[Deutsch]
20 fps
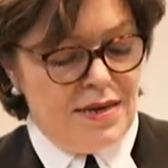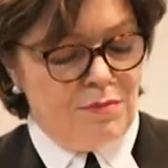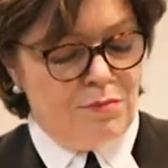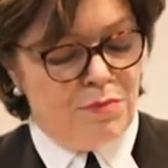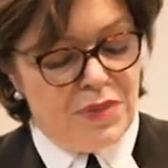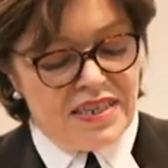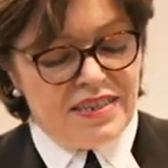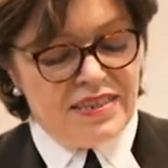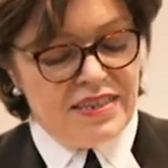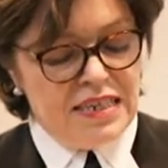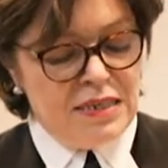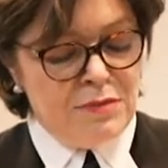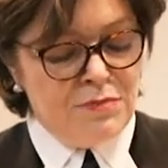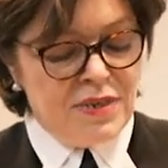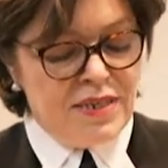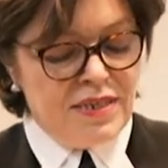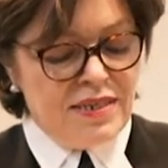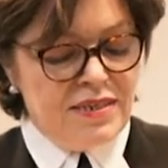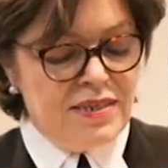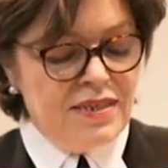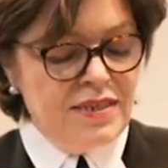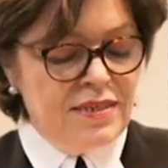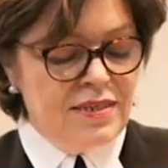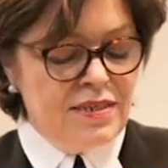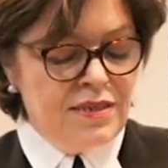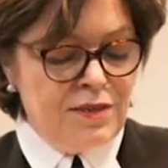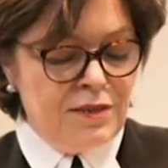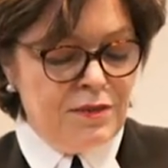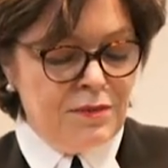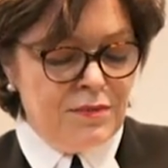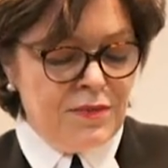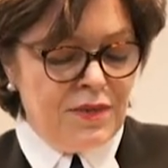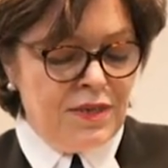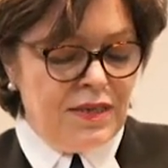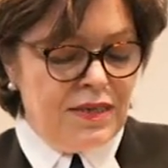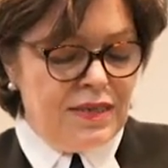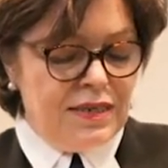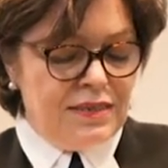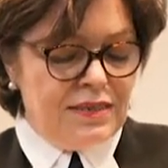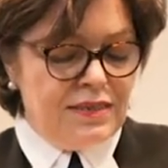Mit ihm, das hieße,
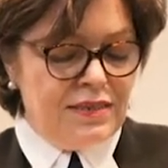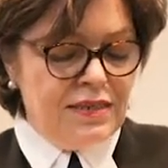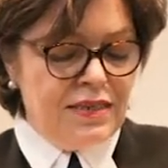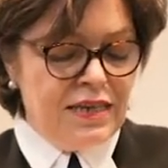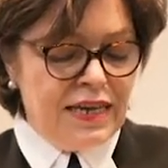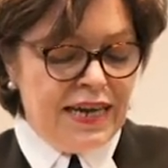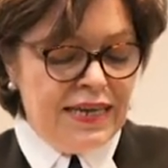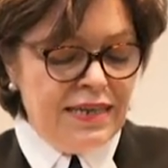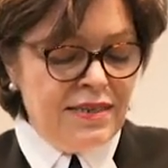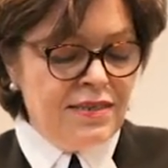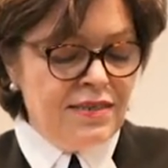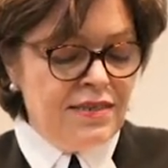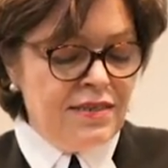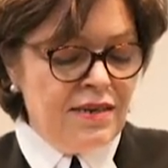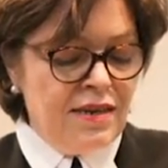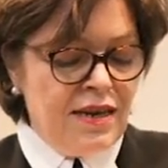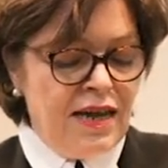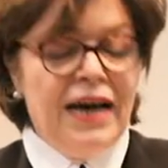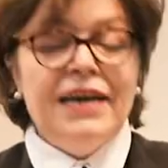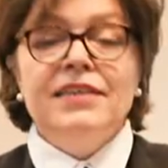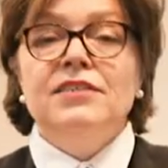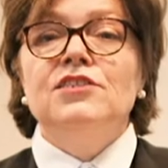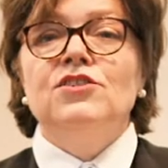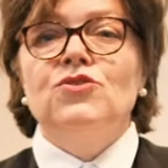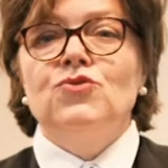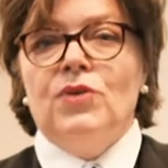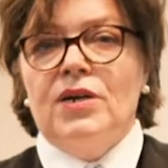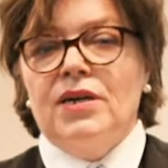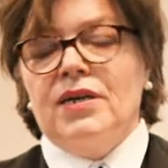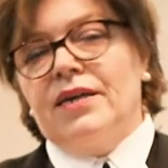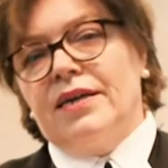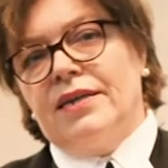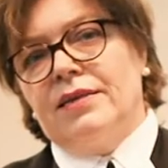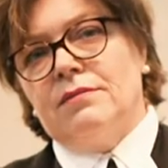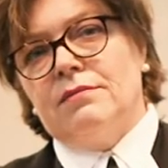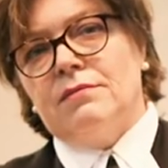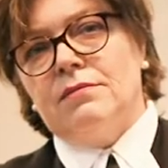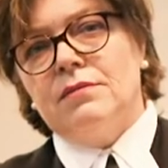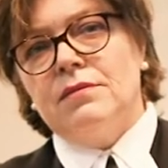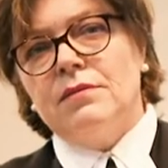die Grenzen
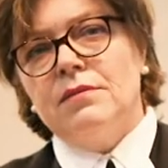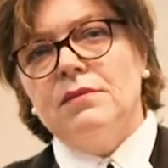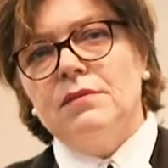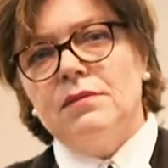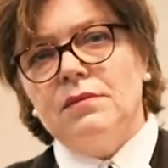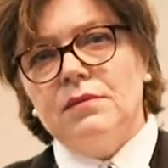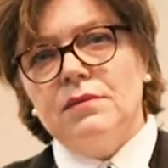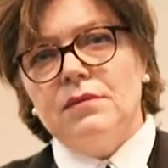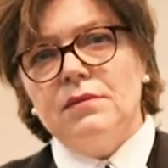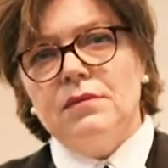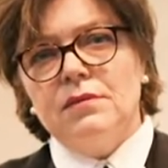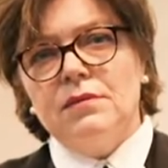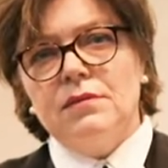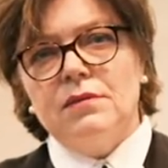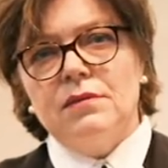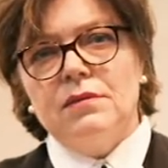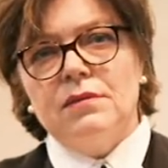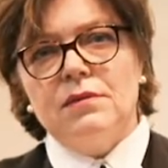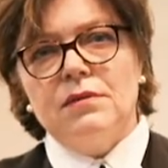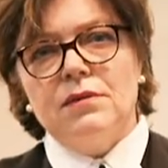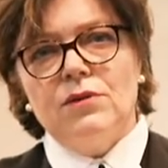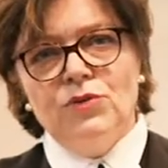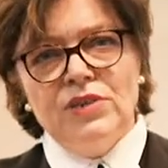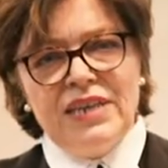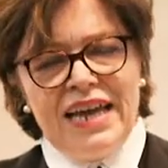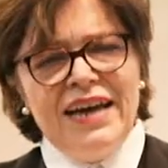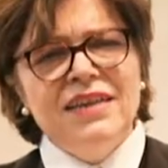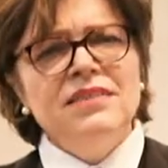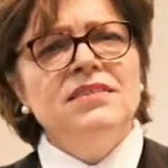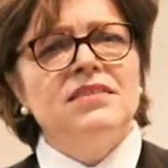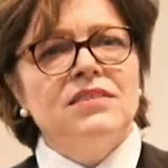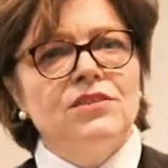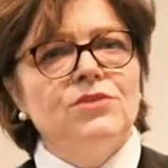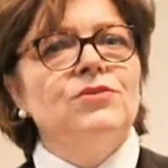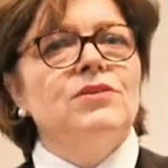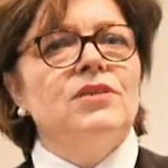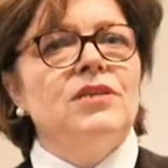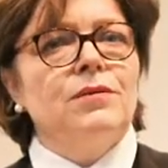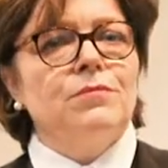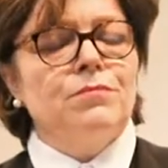anzuerkennen, und ernst
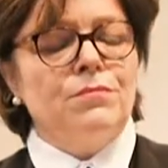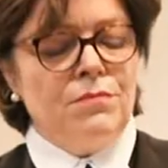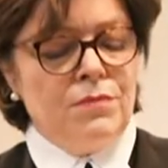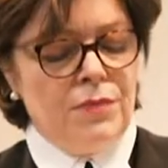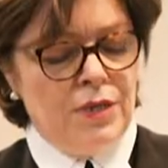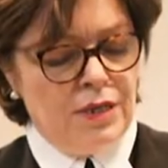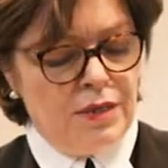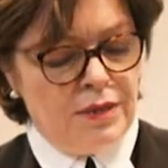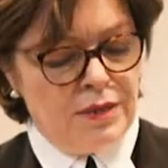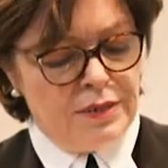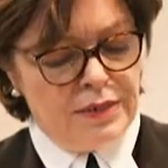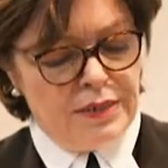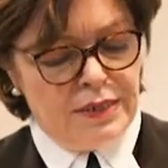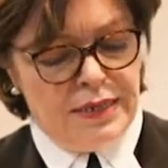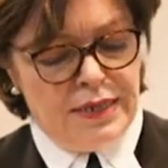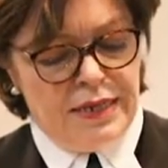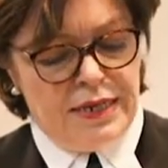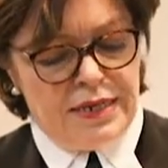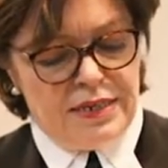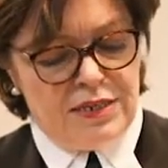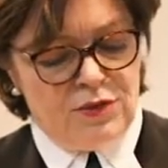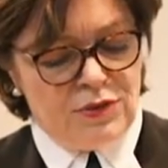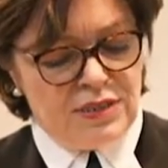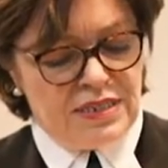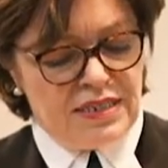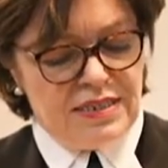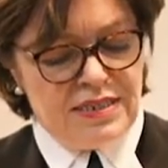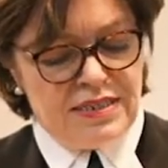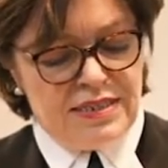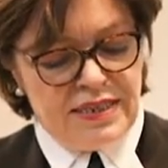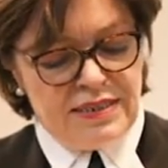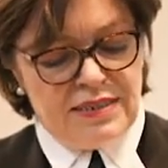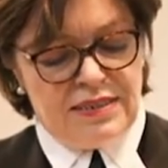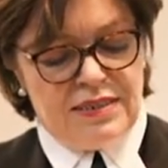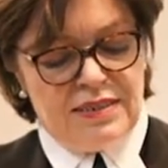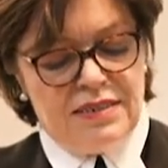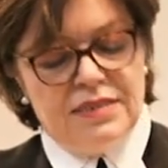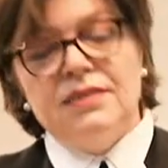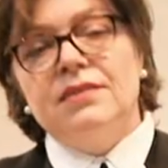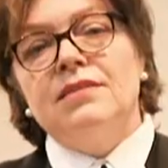zu nehmen, die uns
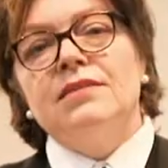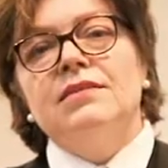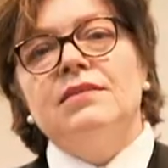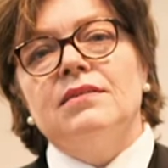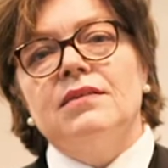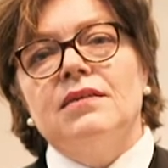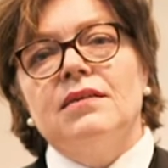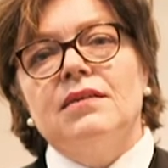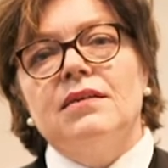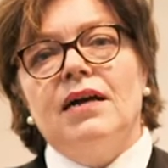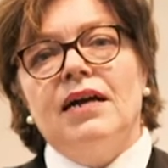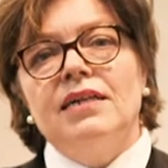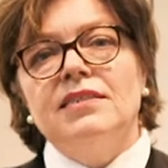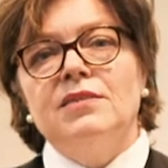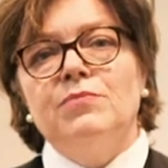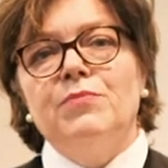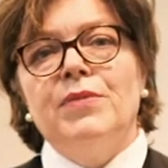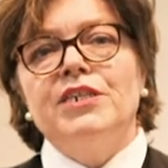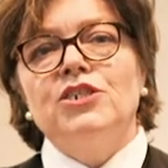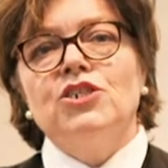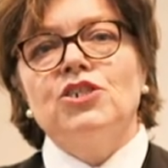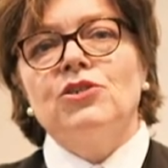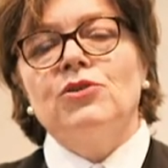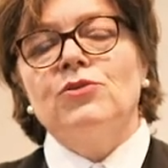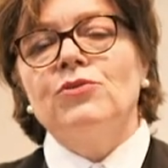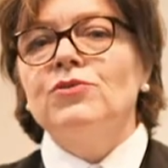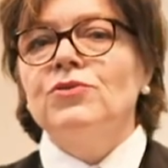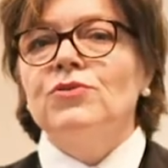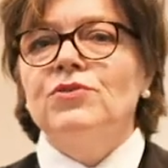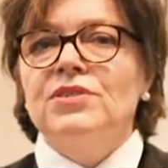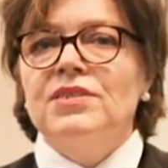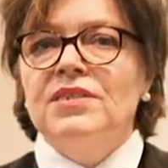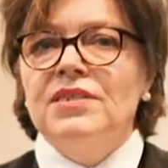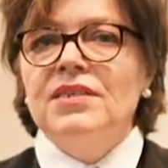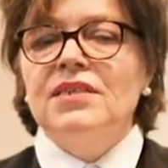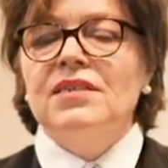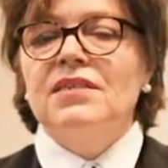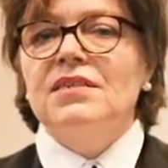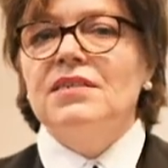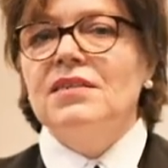gesetzt sind als Menschen und uns
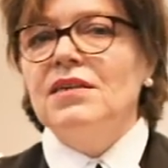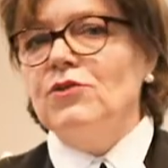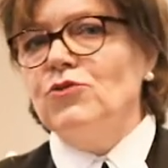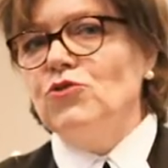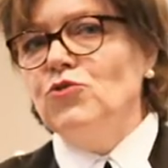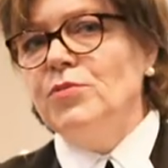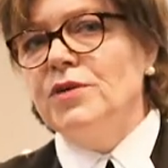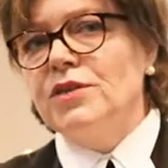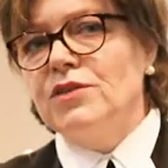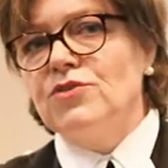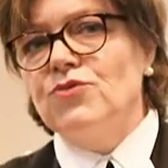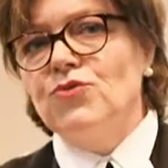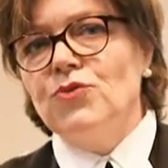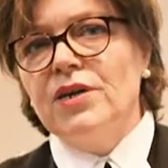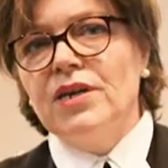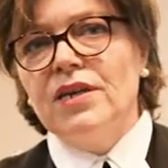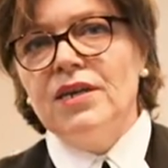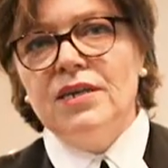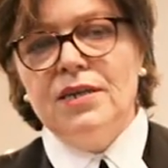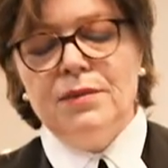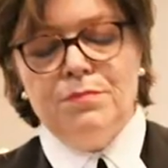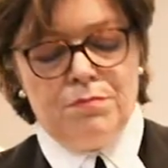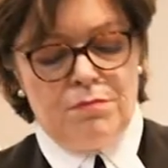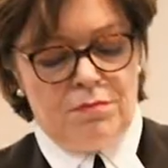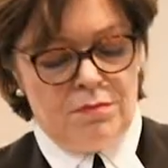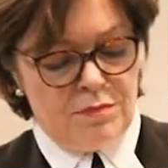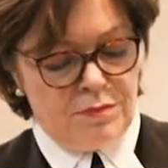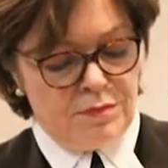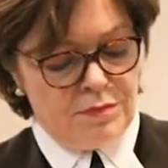nicht darüber zu erheben,